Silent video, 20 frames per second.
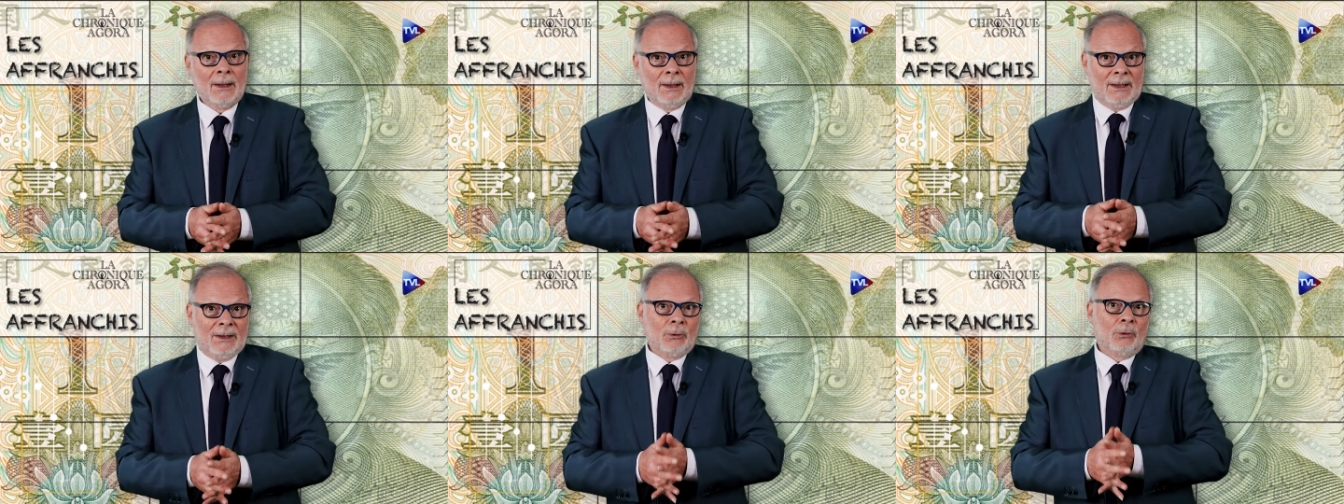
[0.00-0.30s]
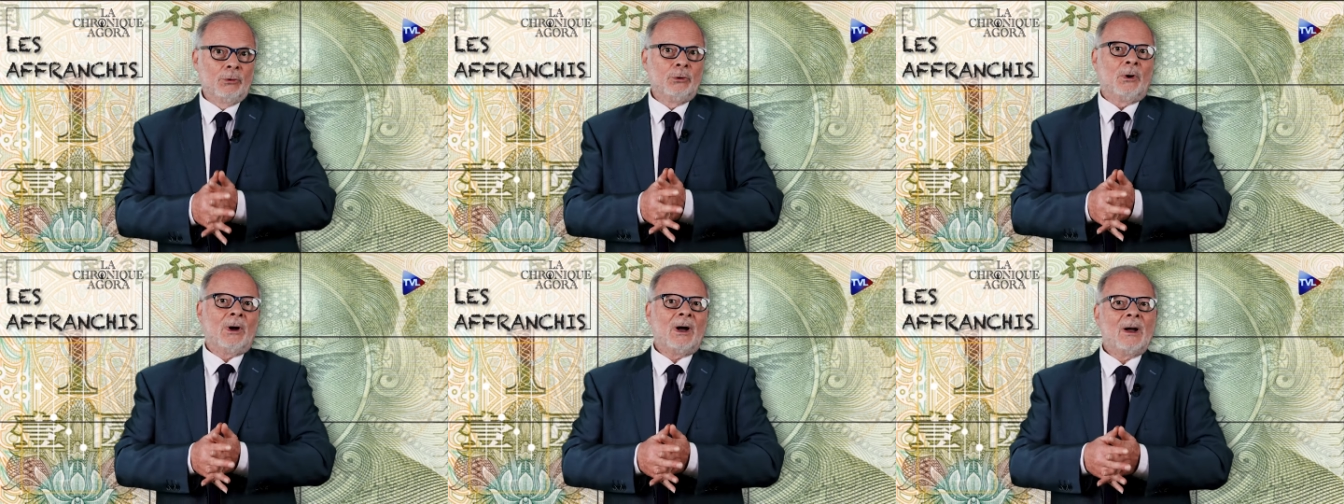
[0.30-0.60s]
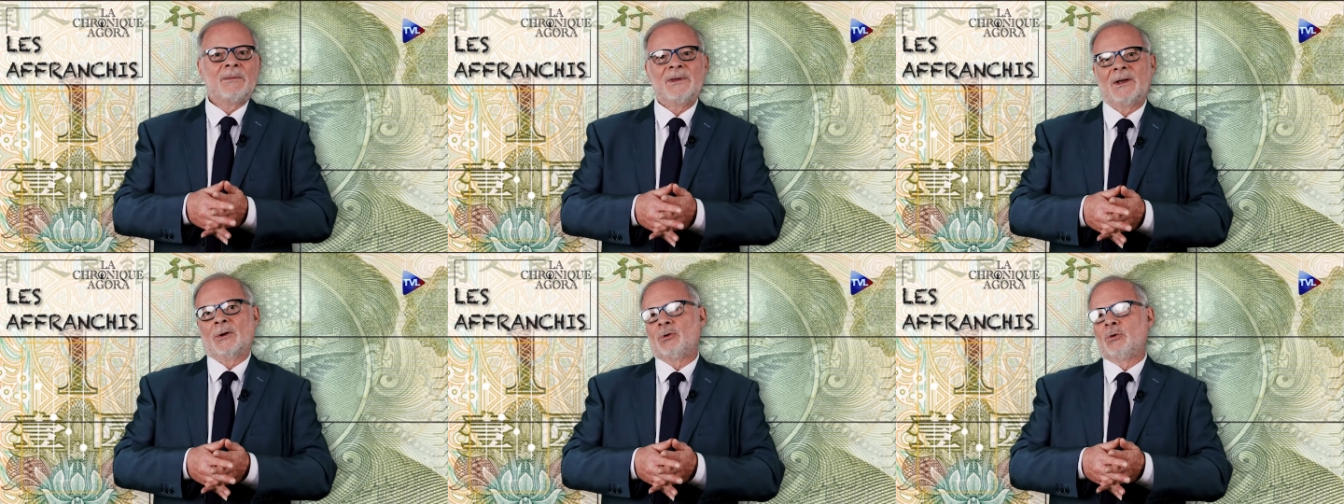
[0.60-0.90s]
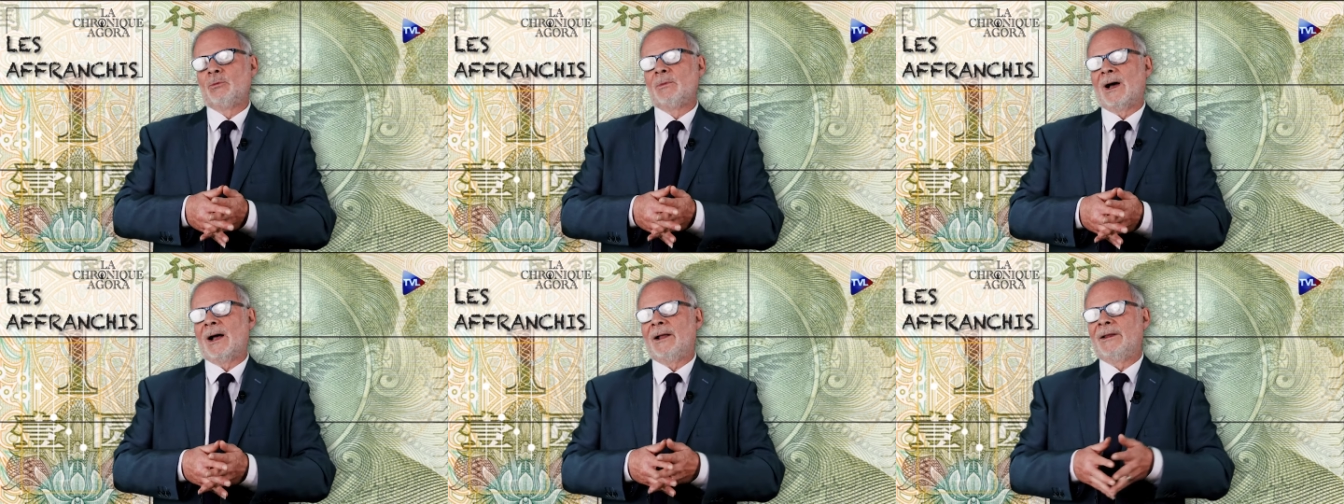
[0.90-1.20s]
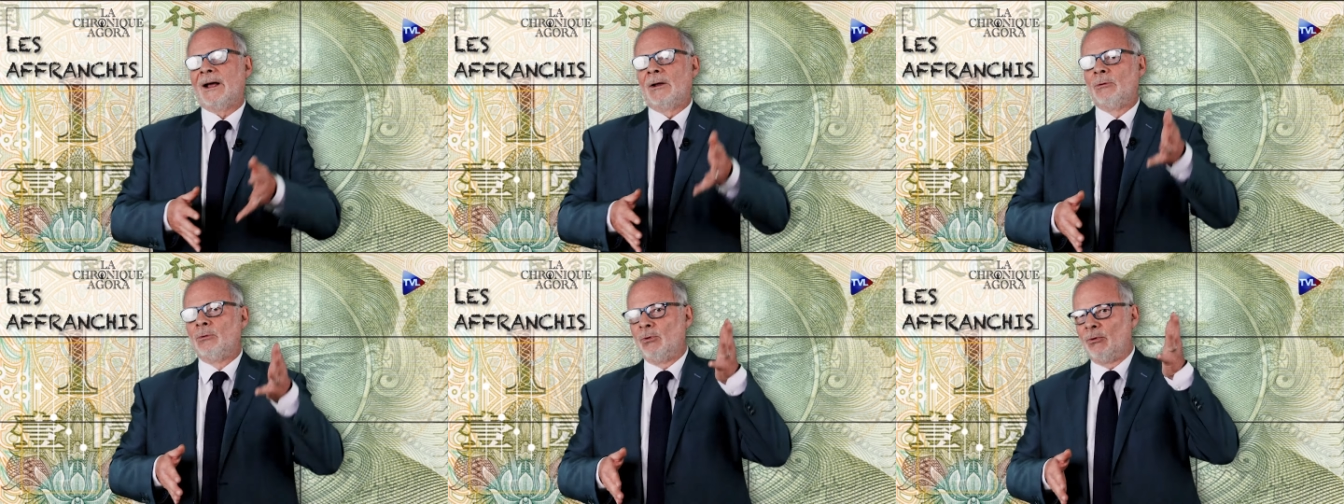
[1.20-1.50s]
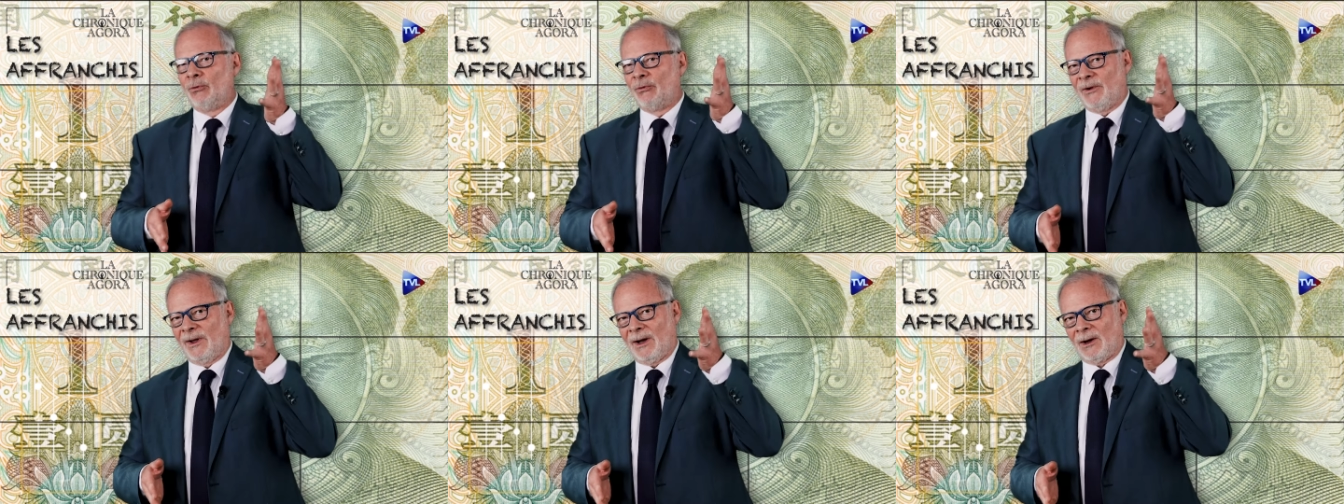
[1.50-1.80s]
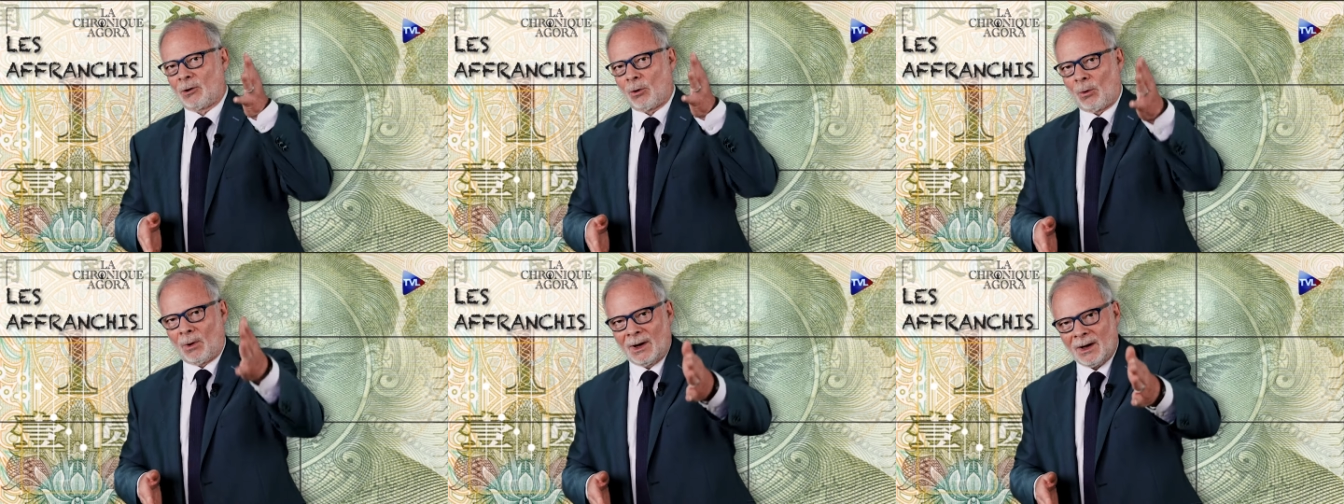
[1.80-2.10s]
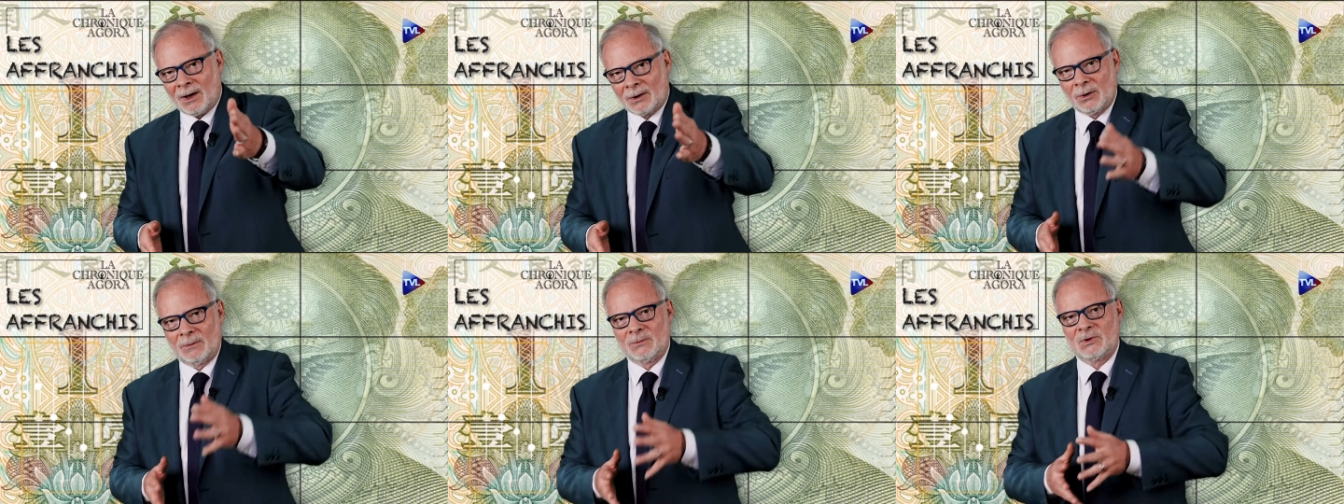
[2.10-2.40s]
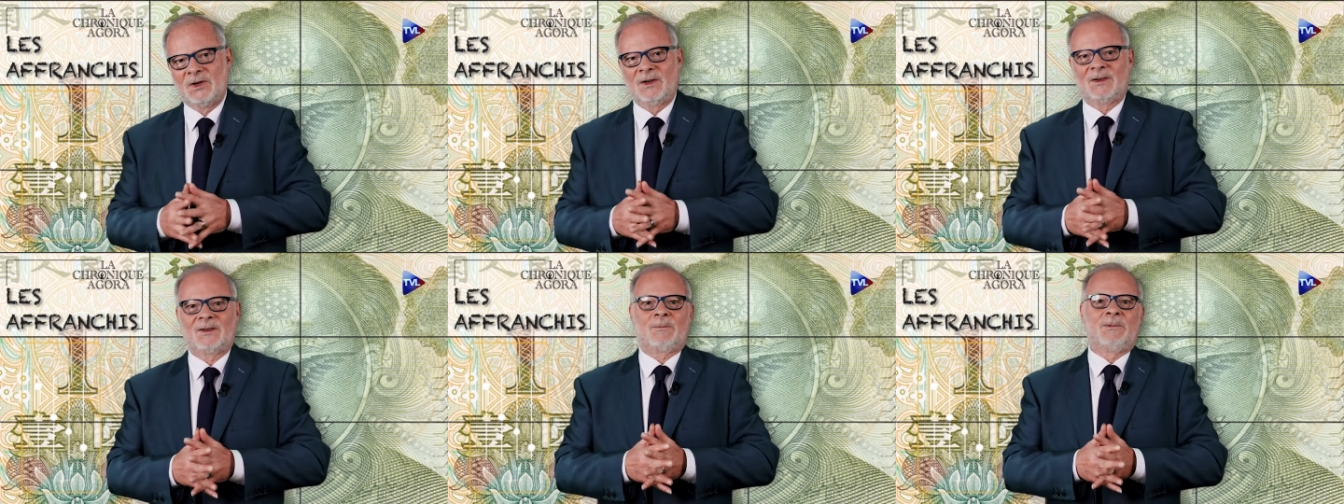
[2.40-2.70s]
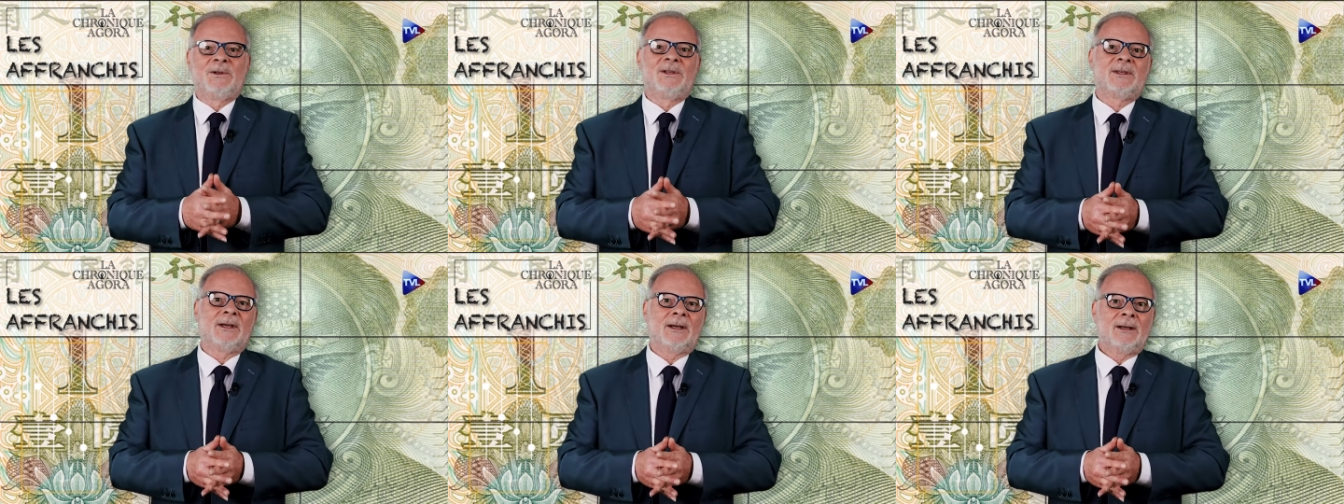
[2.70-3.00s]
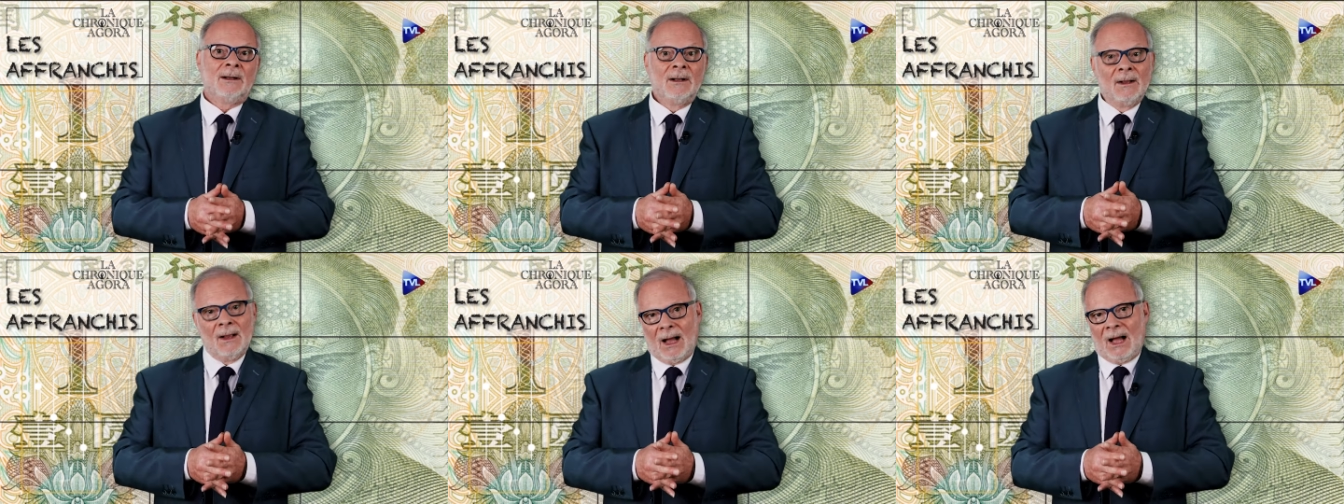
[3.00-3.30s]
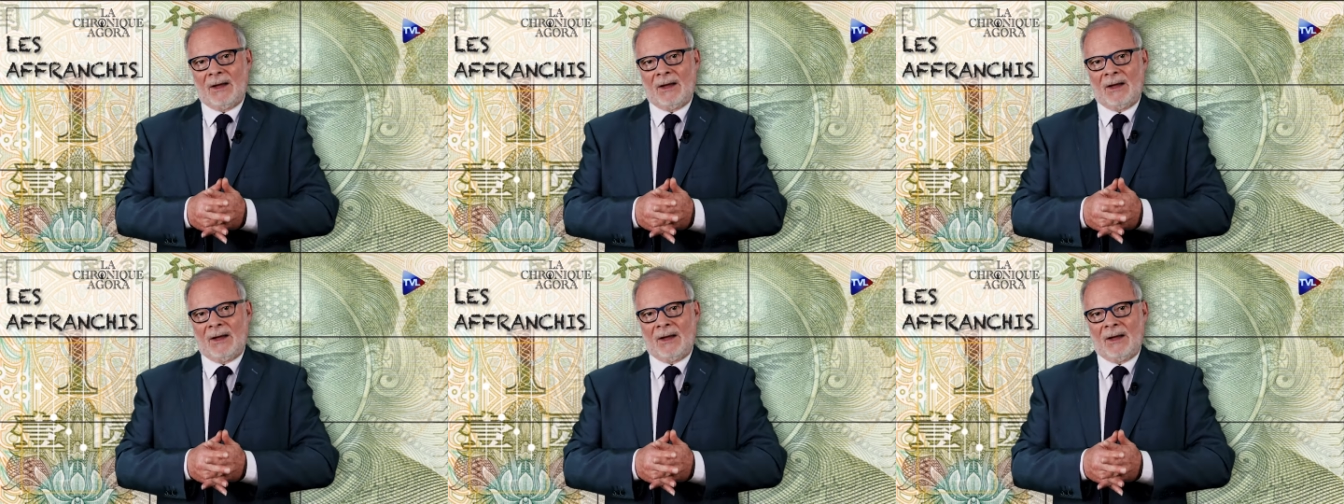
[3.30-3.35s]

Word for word: et on aura bien du mal à nous le faire croire, comme je l'expliquais,